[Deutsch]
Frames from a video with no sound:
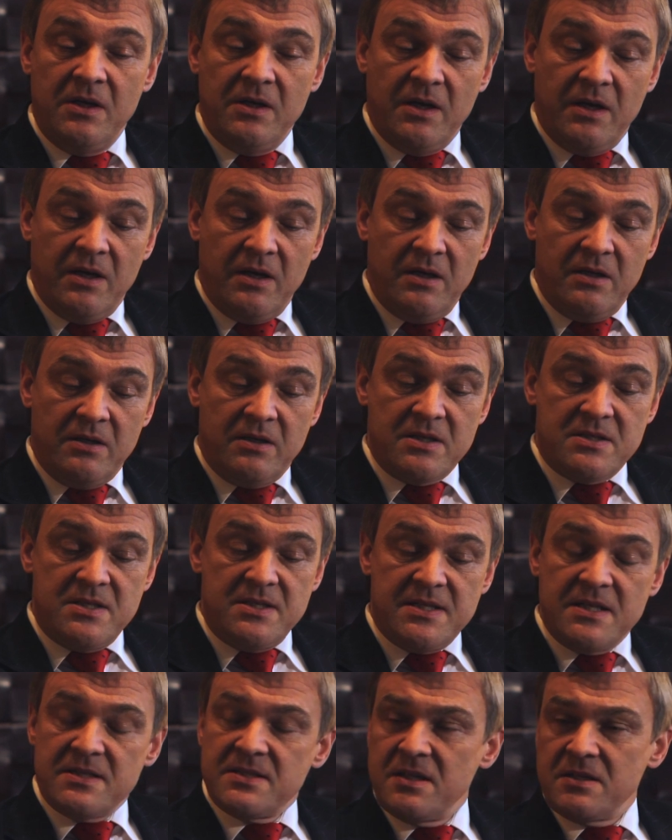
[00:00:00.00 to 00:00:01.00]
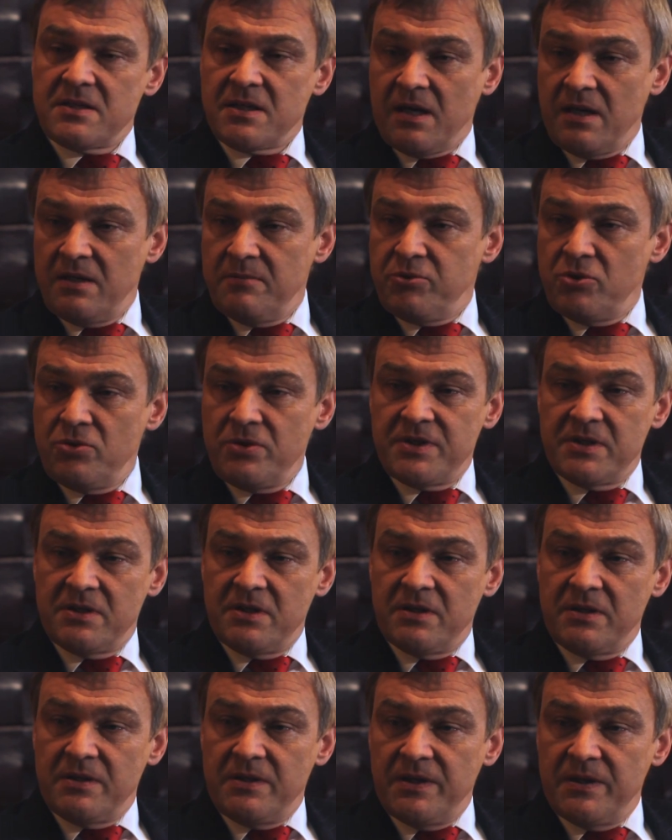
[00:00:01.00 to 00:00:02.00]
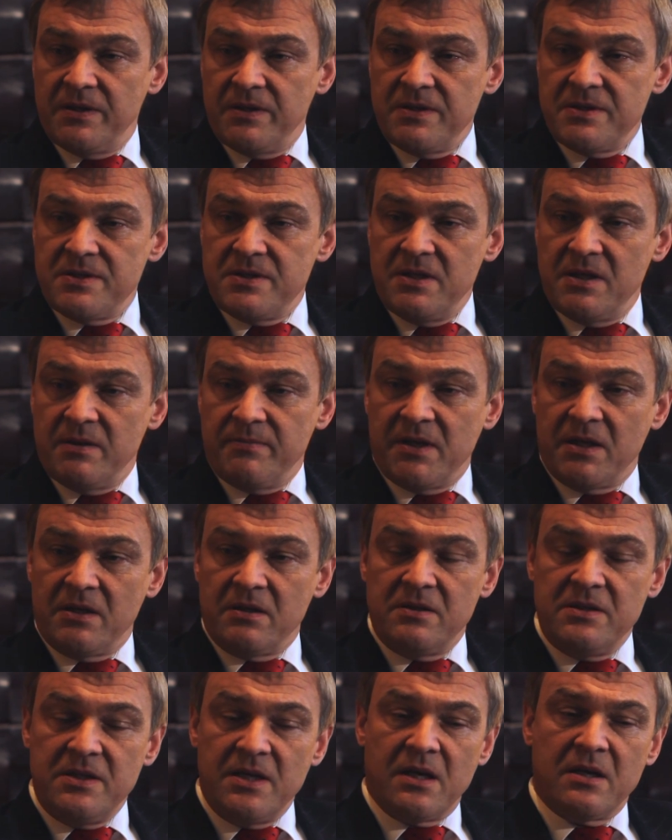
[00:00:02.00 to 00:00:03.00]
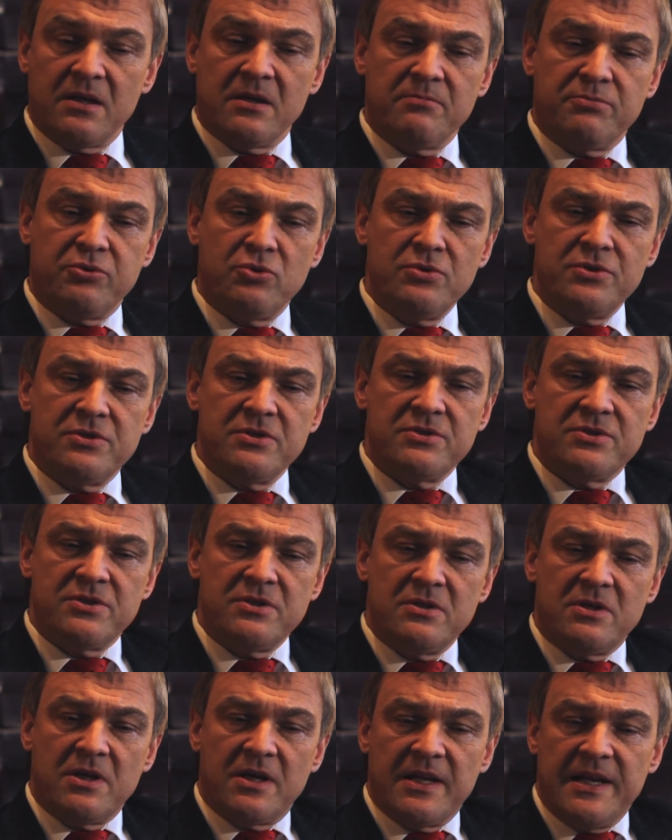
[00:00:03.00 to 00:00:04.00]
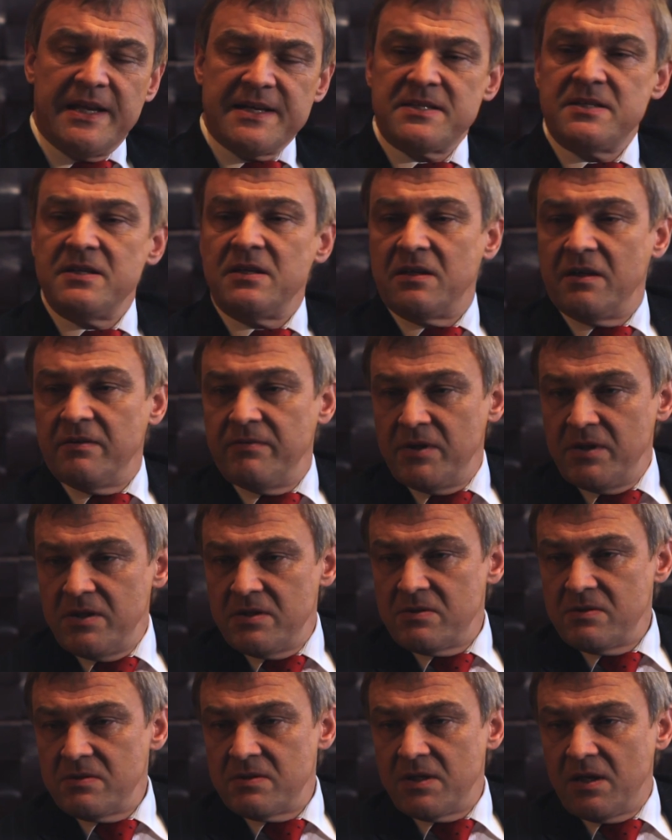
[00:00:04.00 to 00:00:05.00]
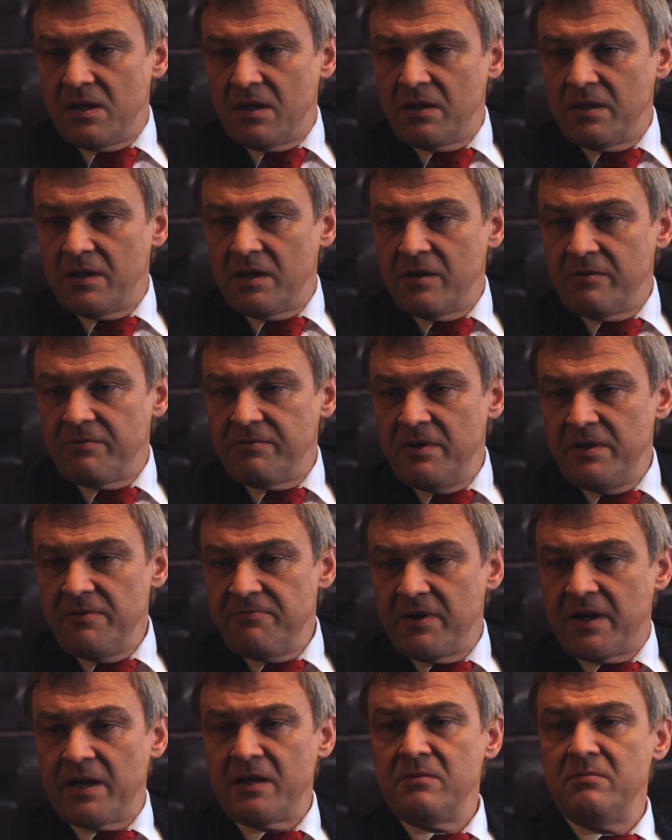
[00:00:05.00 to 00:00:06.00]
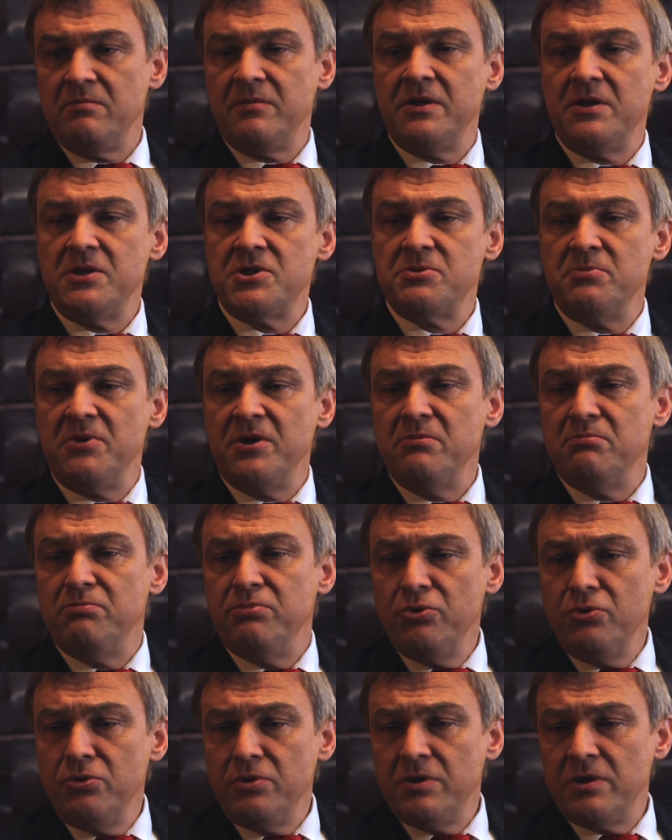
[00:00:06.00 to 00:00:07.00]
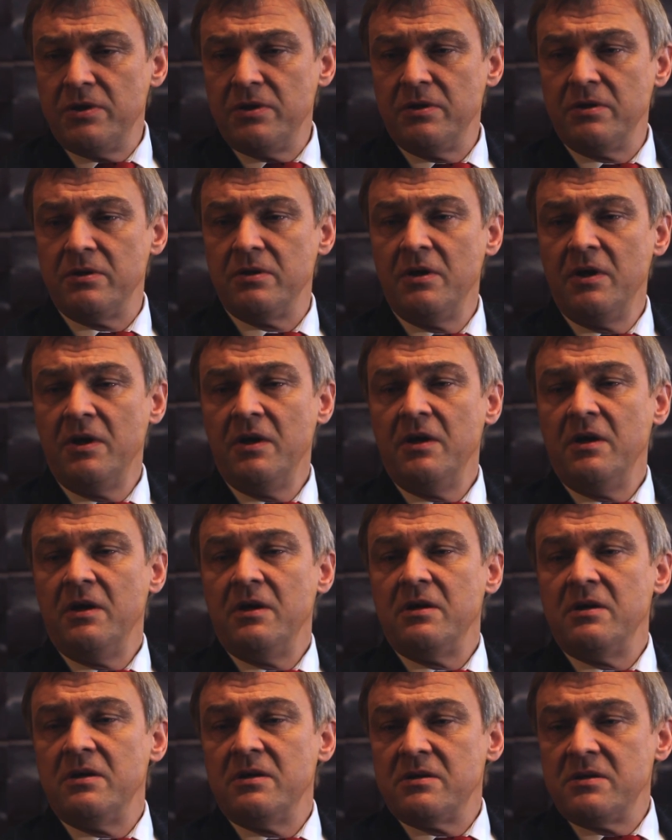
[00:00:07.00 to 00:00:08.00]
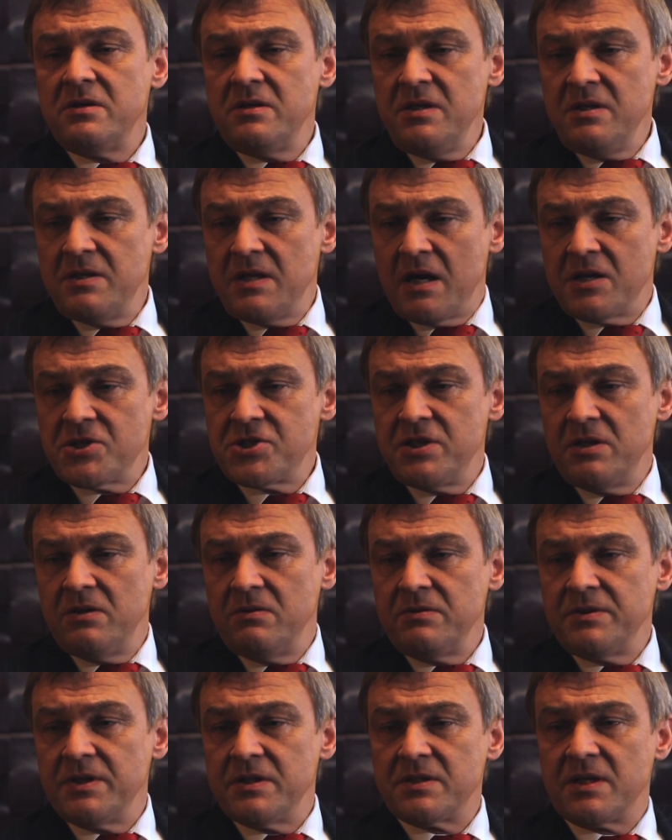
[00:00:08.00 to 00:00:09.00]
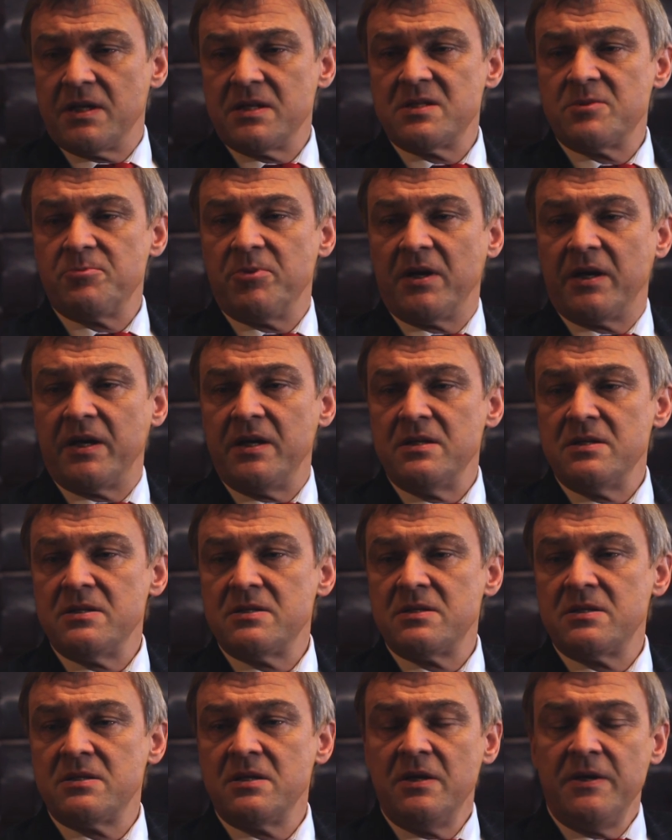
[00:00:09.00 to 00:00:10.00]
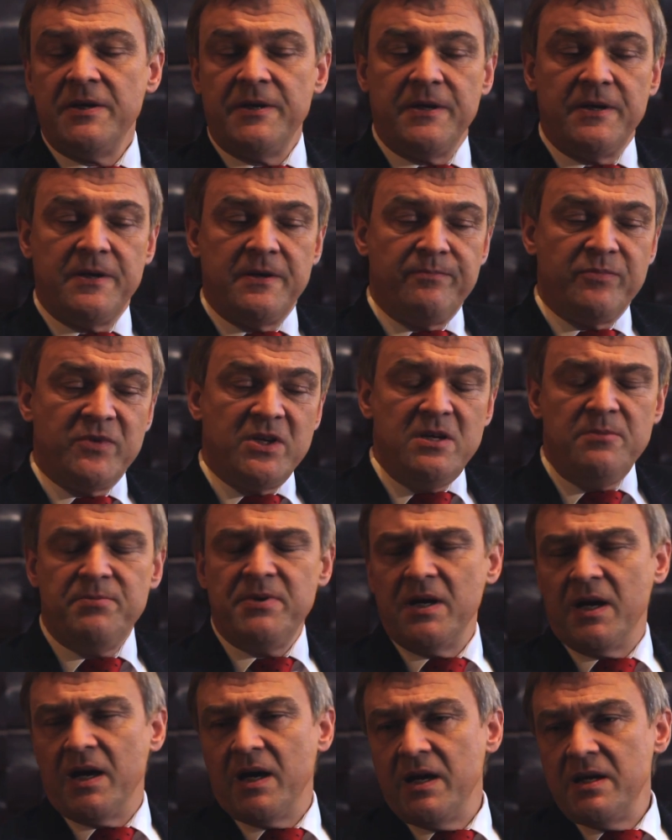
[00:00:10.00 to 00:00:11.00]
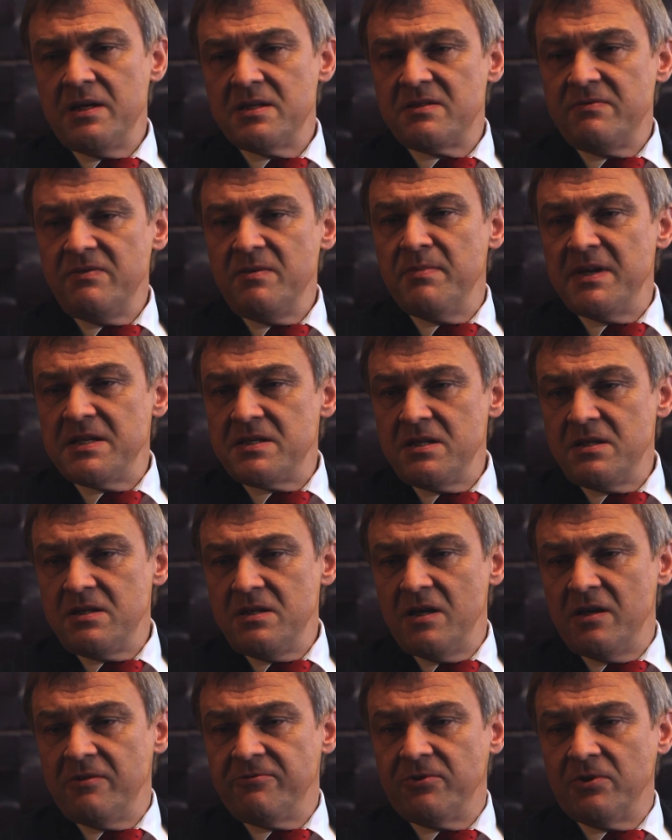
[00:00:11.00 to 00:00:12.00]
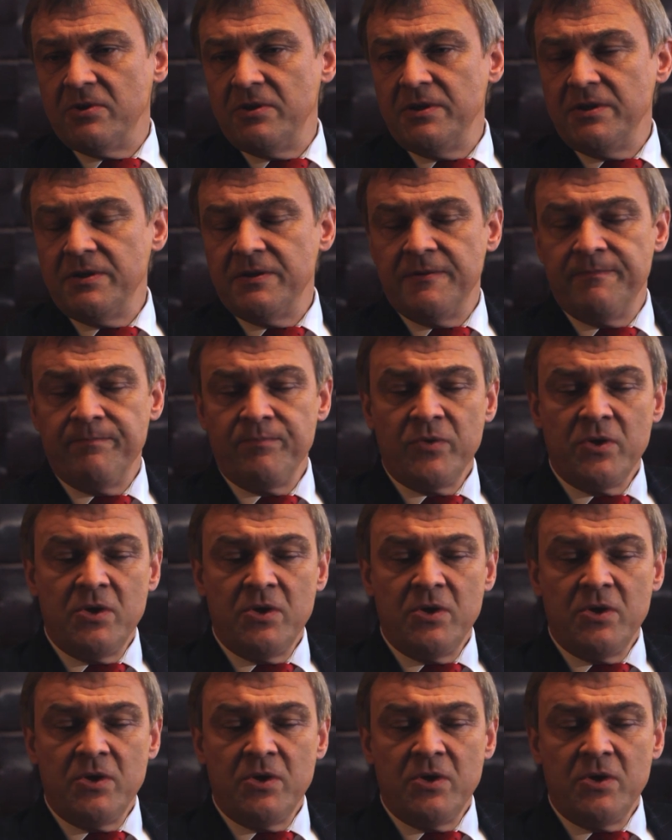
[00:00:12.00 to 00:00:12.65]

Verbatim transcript: Äh, das ist der zentrale Punkt der, der, des Diamanten. Die anderen Punkte sind Klassiker, wenn ich so sagen darf. Lieferantenmanagement, Bündeln, äh, die Darstellung der Transparenz, ähm, KPIs, wie messe ich die Erfolge